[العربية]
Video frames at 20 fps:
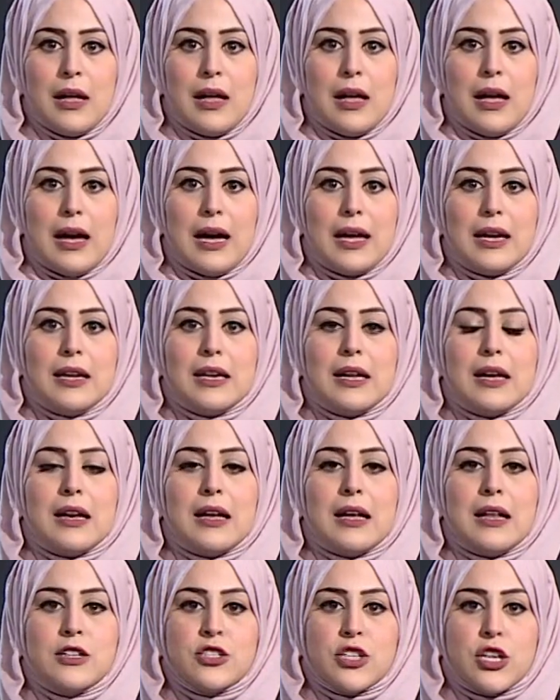أعلن
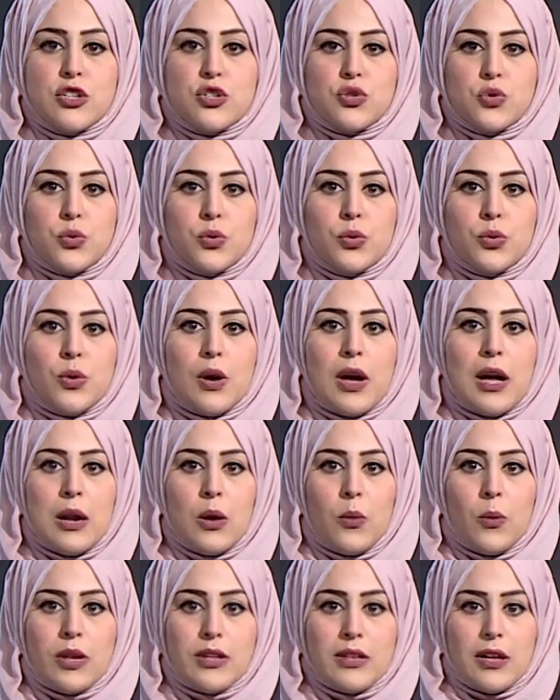الجيش
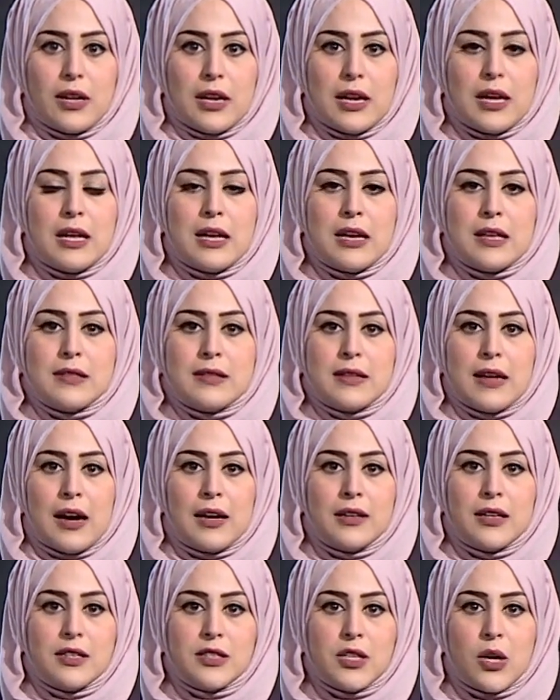الوطني
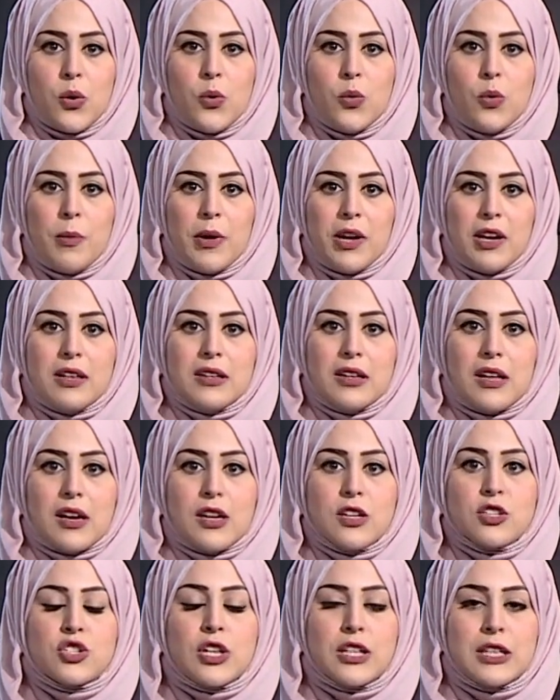استعادته
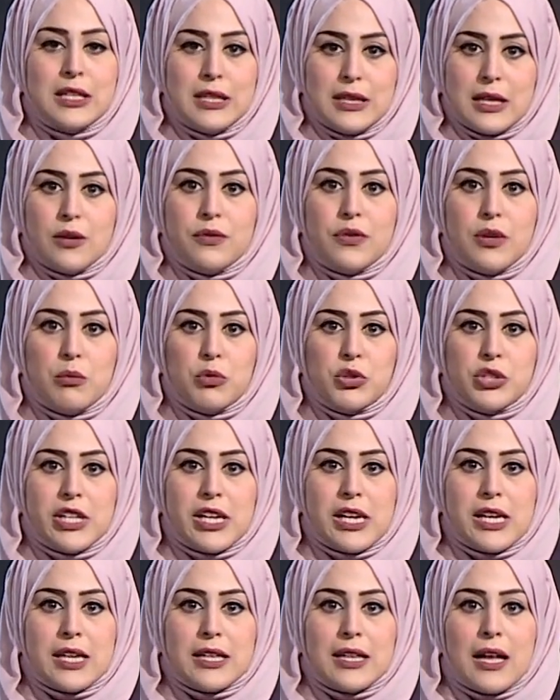مناطق جديدة في
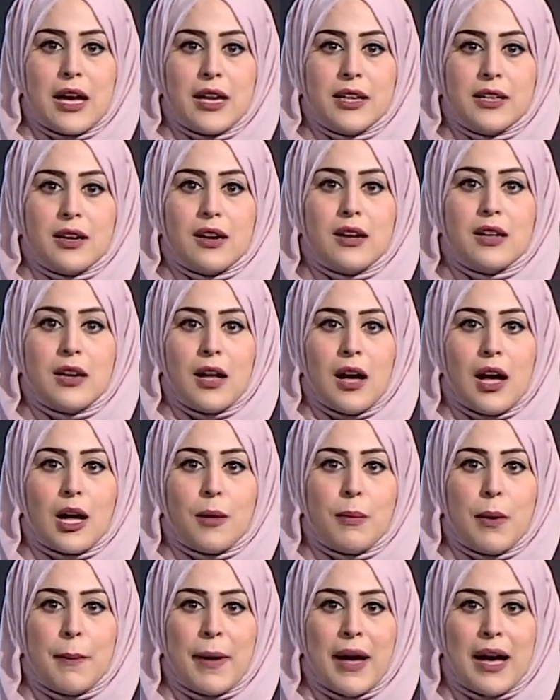مديرية حيران
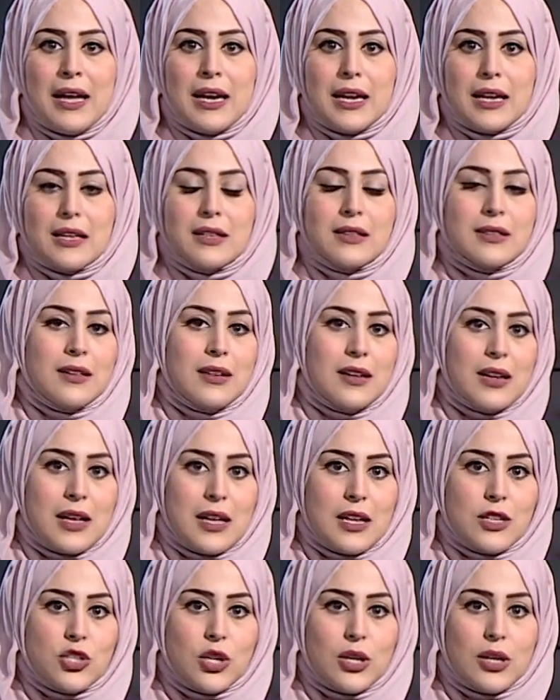عقب معارك
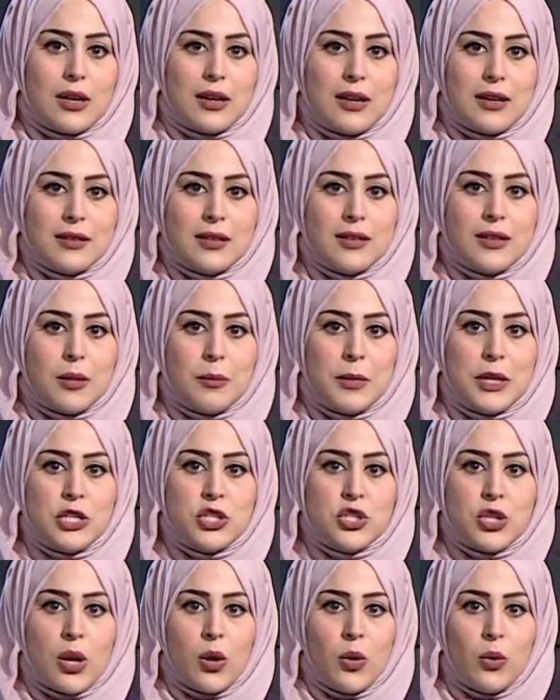ضارية شنها ضد
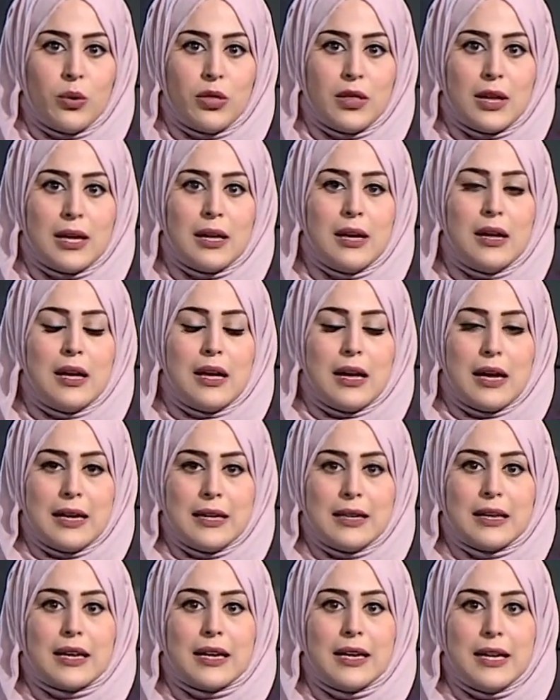ميليشيا الحوثي
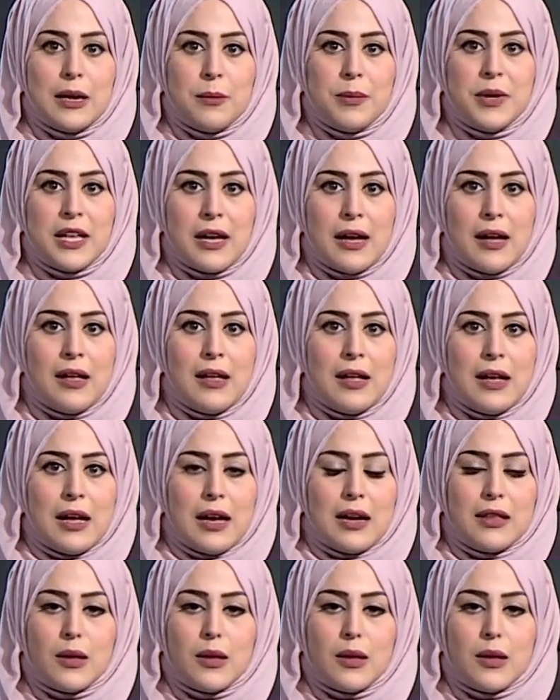الانقلابية هذا